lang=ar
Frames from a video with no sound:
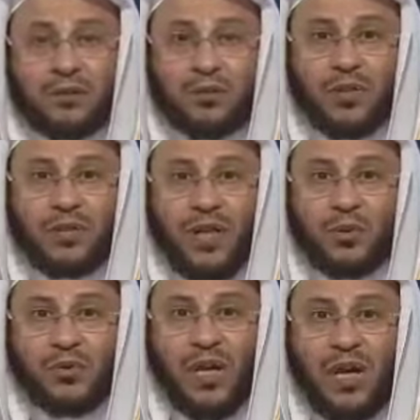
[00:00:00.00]
يريد أن
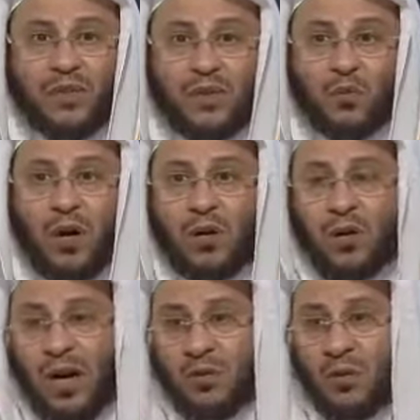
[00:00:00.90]
يسافر
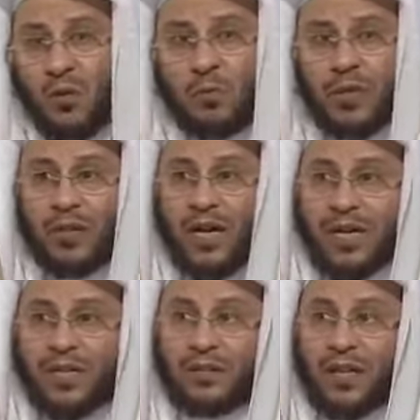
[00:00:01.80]
قالوا له بأن
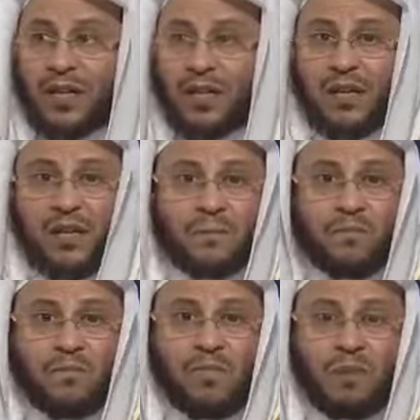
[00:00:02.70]
هذا طريق
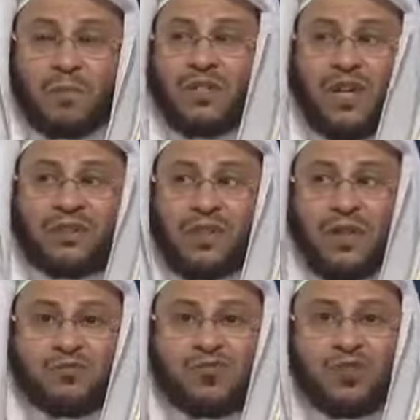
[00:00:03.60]
مسافته
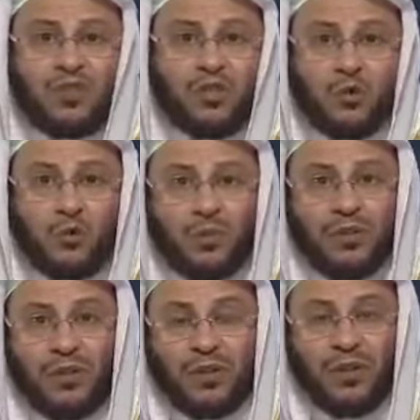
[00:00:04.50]
خمسين كيلو
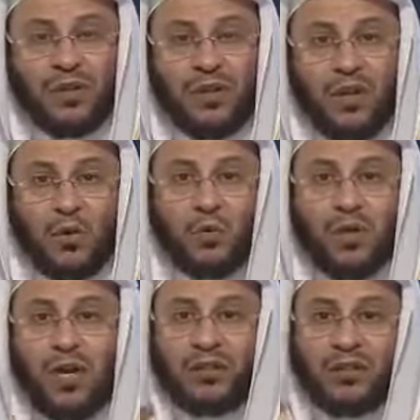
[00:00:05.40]
متر
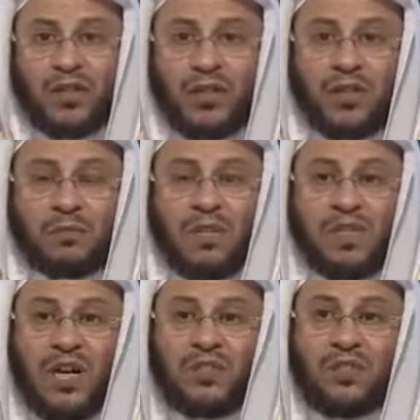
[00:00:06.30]
وذاك طريق
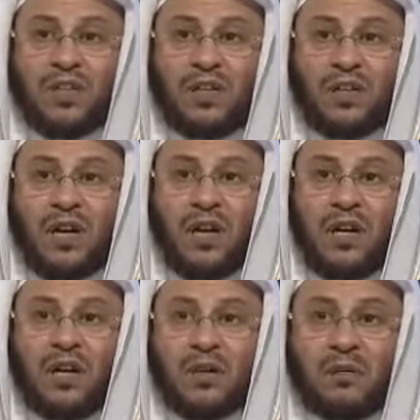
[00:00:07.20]
مسافته
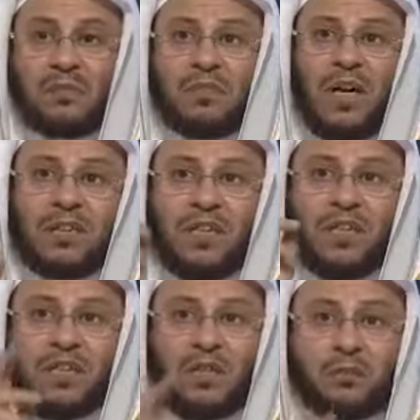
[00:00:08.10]
200
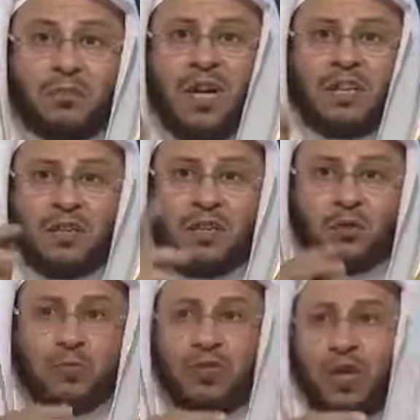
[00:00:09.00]
كيلو 100 كيلو
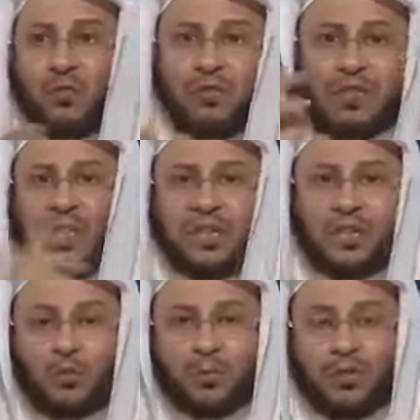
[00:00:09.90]
متر أو 200
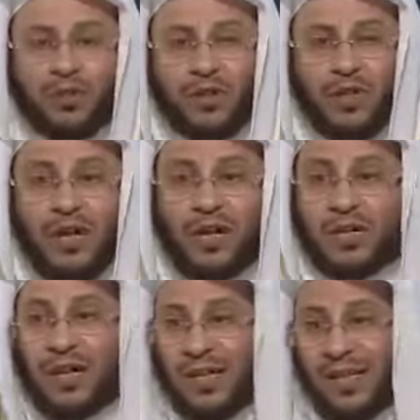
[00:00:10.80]
كيلو متر
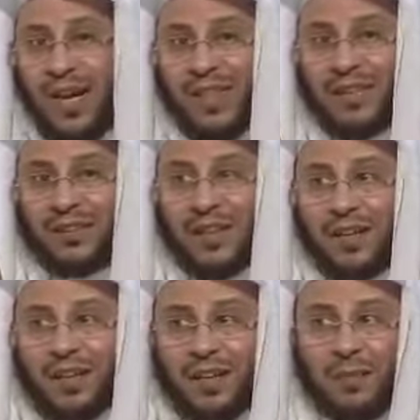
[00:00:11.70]
لكن هذا
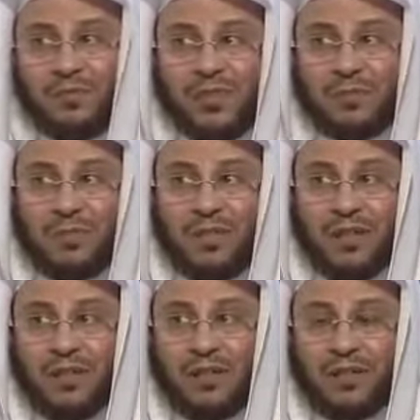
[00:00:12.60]
الطريق ال 50